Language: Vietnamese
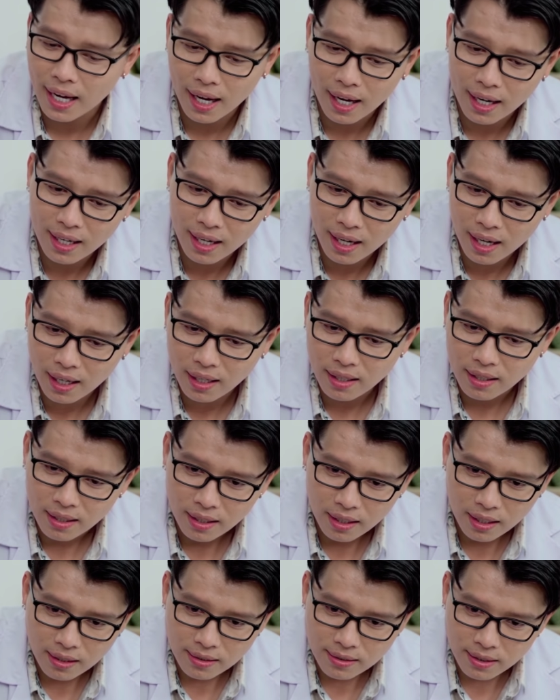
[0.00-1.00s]
giờ á
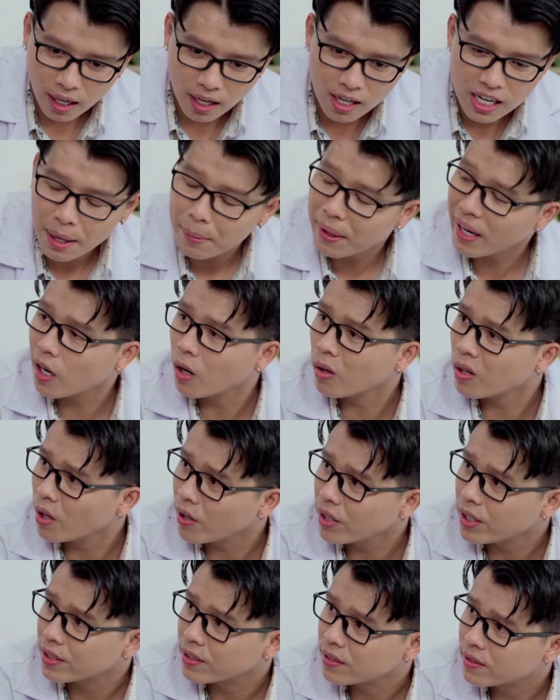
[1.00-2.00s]
thử hai mẹ con
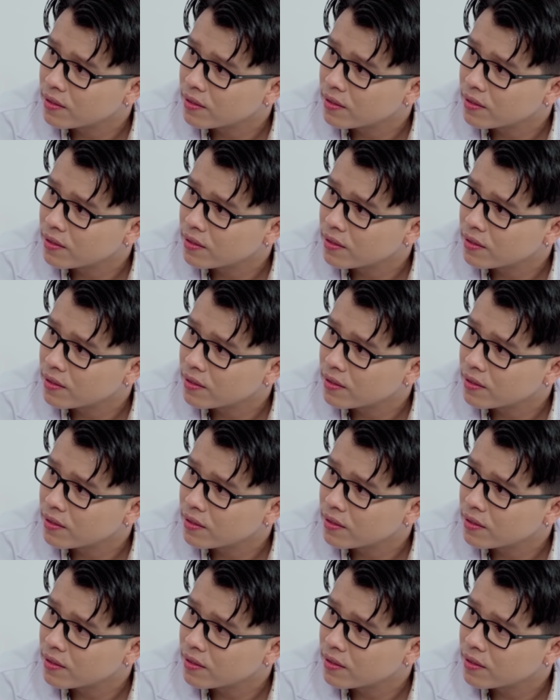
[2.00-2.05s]
thôi